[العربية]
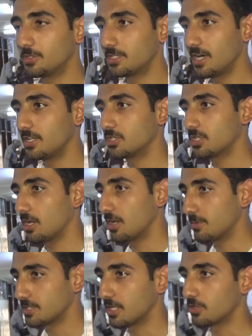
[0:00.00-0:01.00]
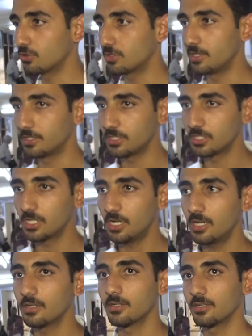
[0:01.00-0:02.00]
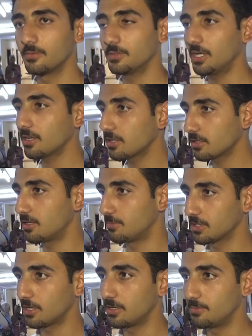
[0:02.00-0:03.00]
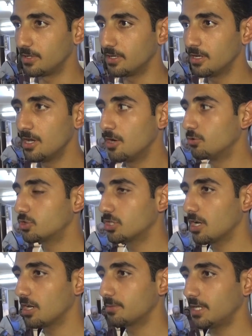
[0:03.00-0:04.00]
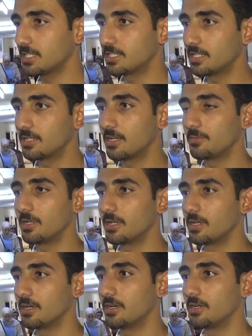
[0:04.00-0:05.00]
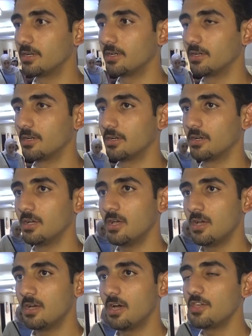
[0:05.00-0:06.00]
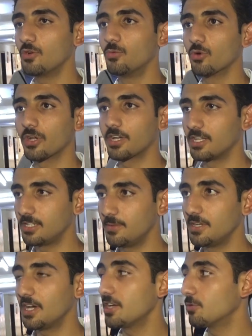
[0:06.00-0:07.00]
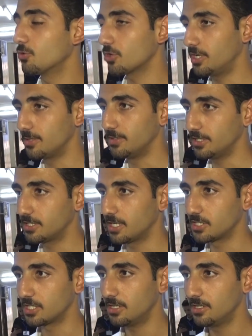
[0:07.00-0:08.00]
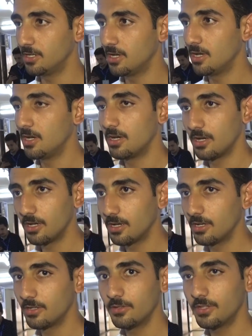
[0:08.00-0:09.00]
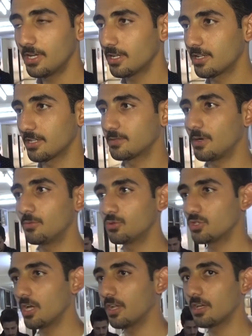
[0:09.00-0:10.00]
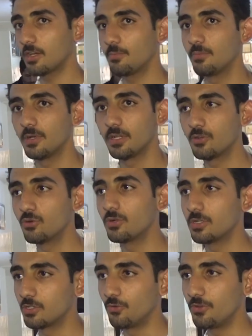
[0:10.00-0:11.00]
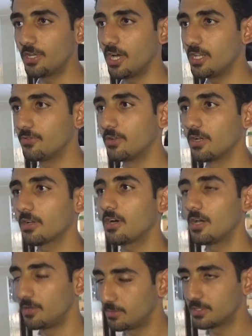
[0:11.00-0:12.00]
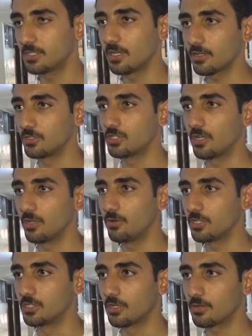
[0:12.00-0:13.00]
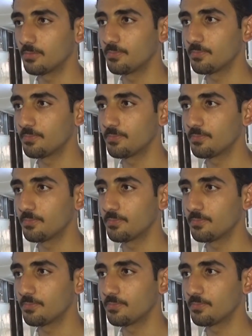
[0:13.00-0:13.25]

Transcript: وبالتالي إن شاء الله بس هالكتلة تنجح آه، بتحقق لنا مطالبنا وإن شاء الله بتحسن لنا من آه، أي أمور أكاديمية أي أمور إحنا بنحتاجها آه، لذلك أسباب وإن شاء الله يا رب يكون التوفيق حليف للقائمة اللي بتستحق إن شاء الله والأجدر